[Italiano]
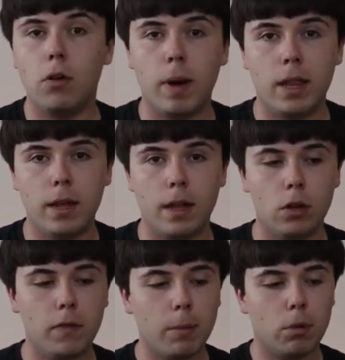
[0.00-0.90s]
I comandi che
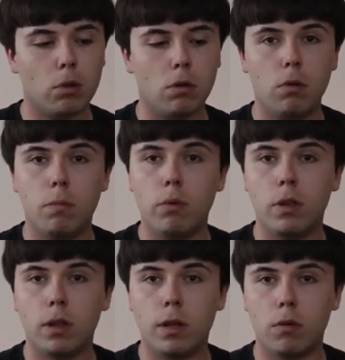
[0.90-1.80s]
troviamo sono un
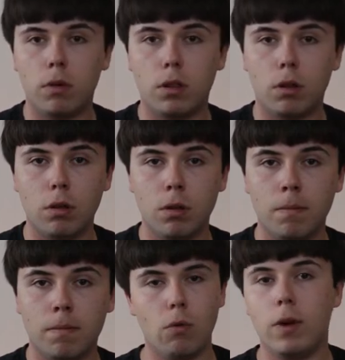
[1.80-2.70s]
pulsantino qui
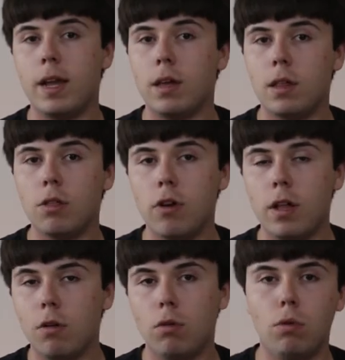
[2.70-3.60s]
sotto, un clic si
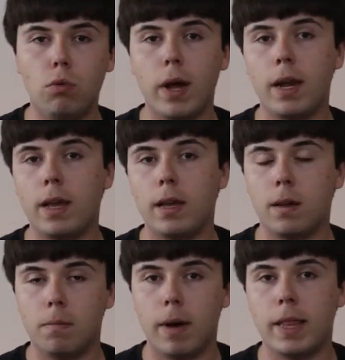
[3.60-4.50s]
accendono, due
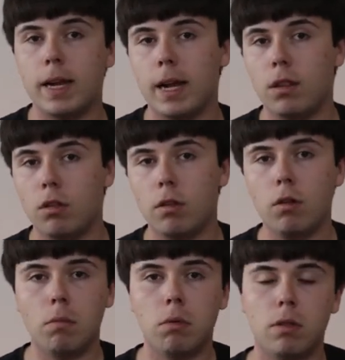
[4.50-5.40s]
clic manda la canzone
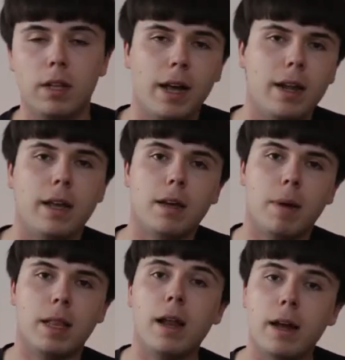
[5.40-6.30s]
dopo, tre clic
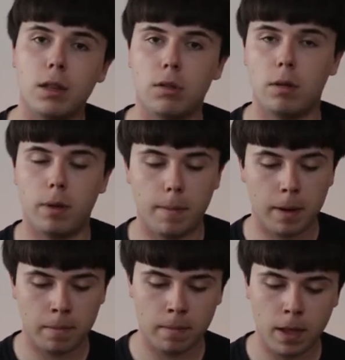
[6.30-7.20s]
manda la canzone prima.
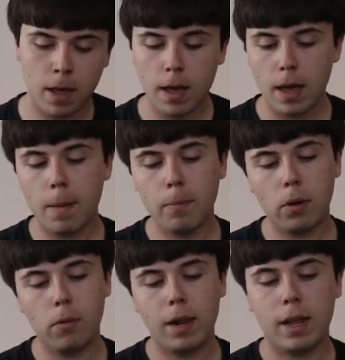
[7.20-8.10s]
E
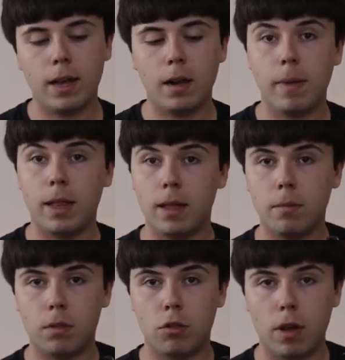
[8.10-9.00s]
poi qui
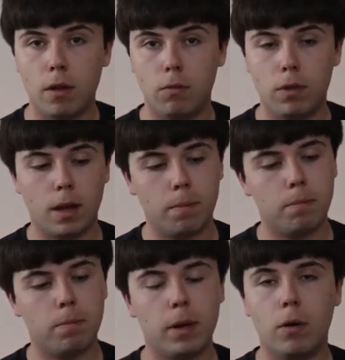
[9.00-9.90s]
lateralmente c'è una
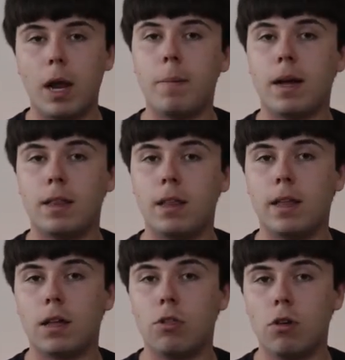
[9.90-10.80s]
piccola parte
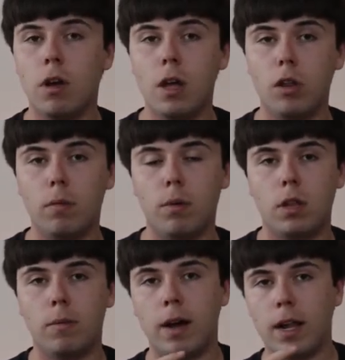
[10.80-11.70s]
touch dove
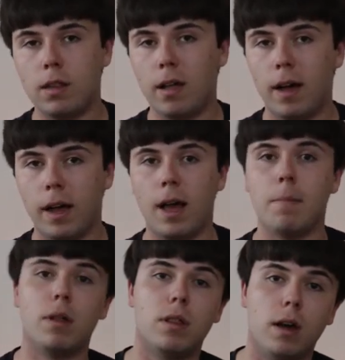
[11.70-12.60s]
possiamo alzare,
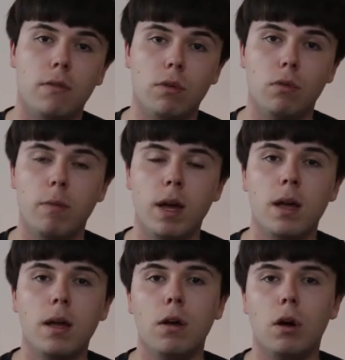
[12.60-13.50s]
abbassare il
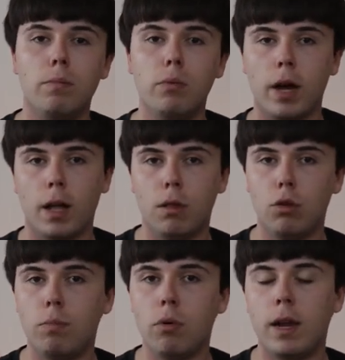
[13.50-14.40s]
volume, oppure
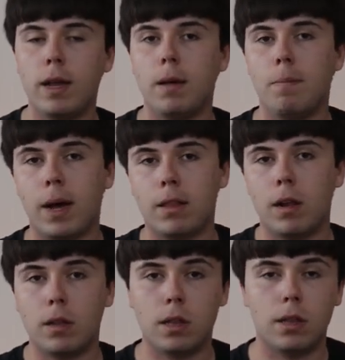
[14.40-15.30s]
doppio clic parte
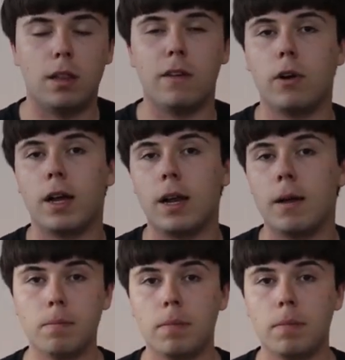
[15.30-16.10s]
l'assistente vocale.